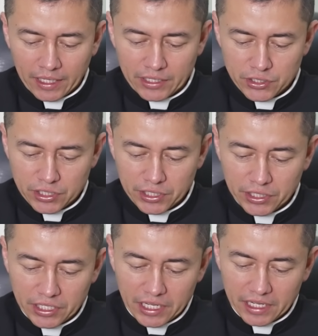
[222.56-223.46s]
este
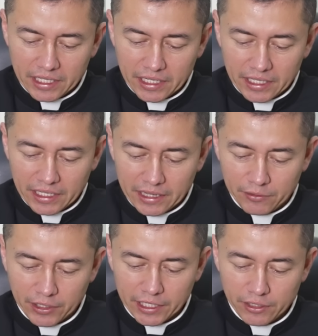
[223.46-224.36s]
día el
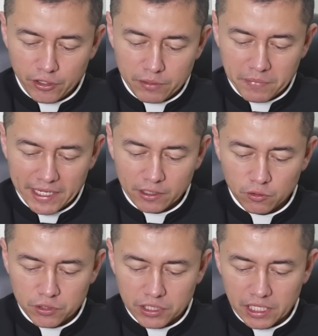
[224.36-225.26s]
Evangelio de
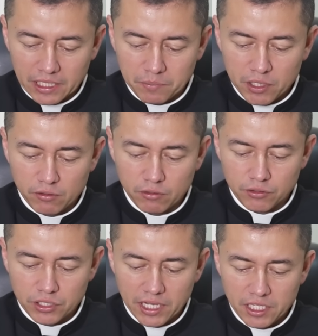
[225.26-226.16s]
Marcos en el capítulo
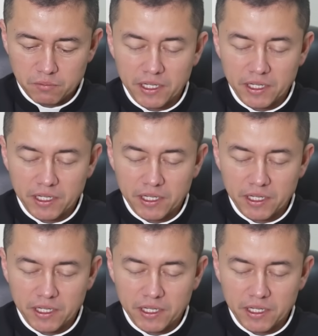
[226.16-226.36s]
6,